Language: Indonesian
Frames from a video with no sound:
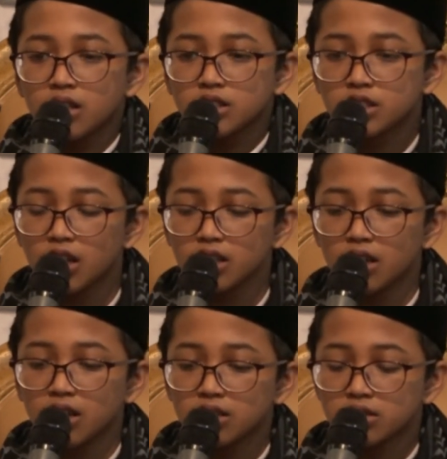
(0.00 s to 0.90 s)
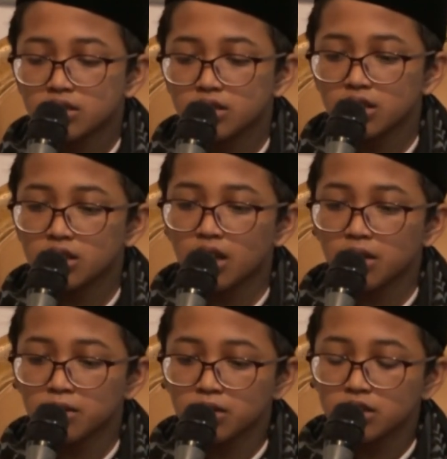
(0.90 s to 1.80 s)
"Saya
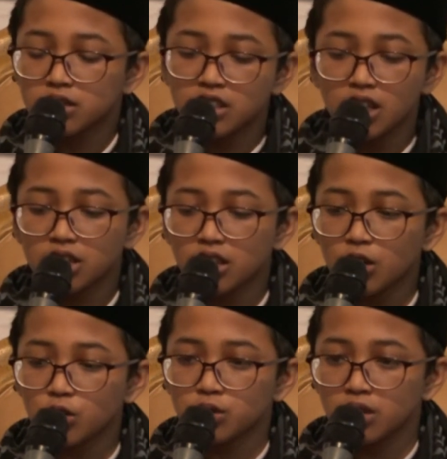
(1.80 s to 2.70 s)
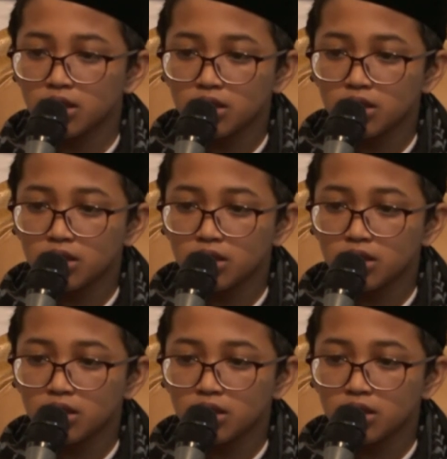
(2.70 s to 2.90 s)
tidak saya takut